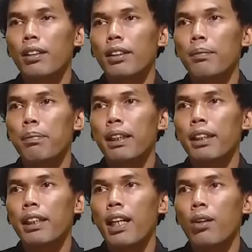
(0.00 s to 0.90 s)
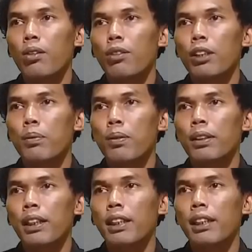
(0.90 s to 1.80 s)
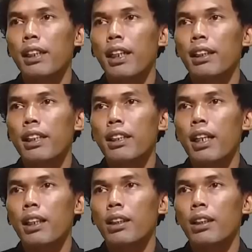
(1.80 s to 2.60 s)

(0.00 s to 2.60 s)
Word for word: sepertinya akun Facebook saya diretas